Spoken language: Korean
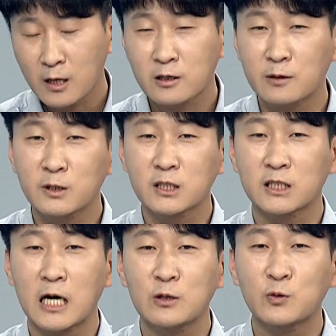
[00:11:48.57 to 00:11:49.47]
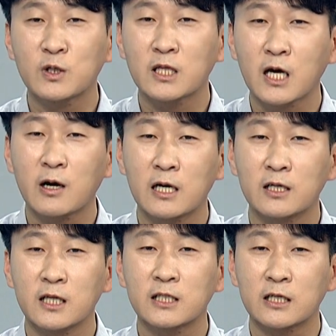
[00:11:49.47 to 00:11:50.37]
그러면 그 창조인에
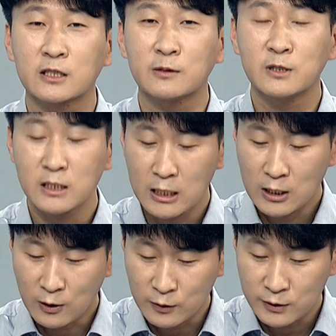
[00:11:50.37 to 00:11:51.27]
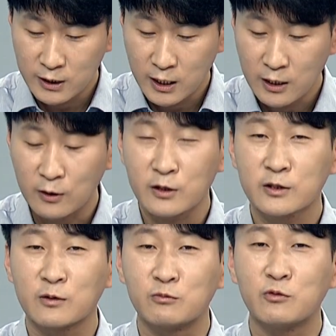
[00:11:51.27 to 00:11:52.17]
관련된 장점을 언제
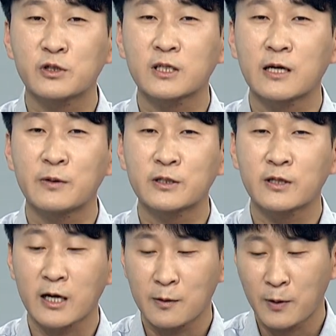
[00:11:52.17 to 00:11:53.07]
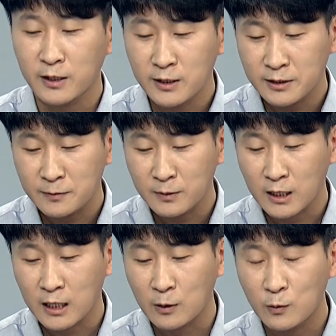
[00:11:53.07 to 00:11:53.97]
어디서 무엇을 하면서 내가
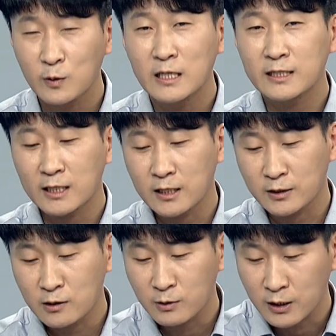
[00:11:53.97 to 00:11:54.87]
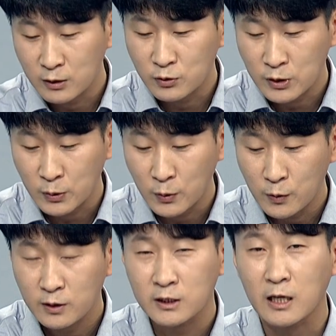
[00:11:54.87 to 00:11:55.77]
발휘됐습니다라고 짧게 설명을
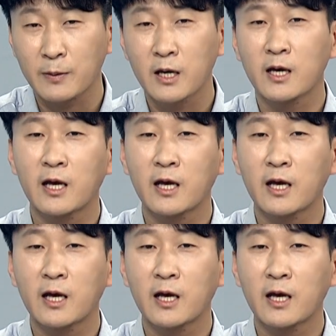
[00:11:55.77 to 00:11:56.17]
해주시고 그 다음에